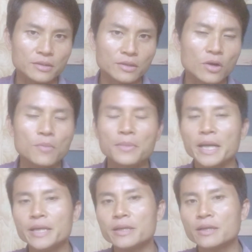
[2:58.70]
hôm
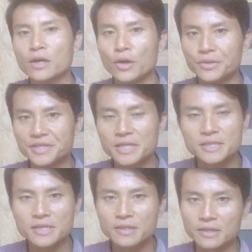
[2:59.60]
nay còn dương
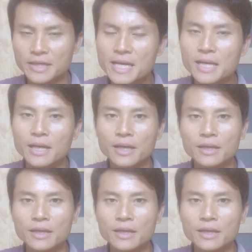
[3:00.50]
dương tự đắc,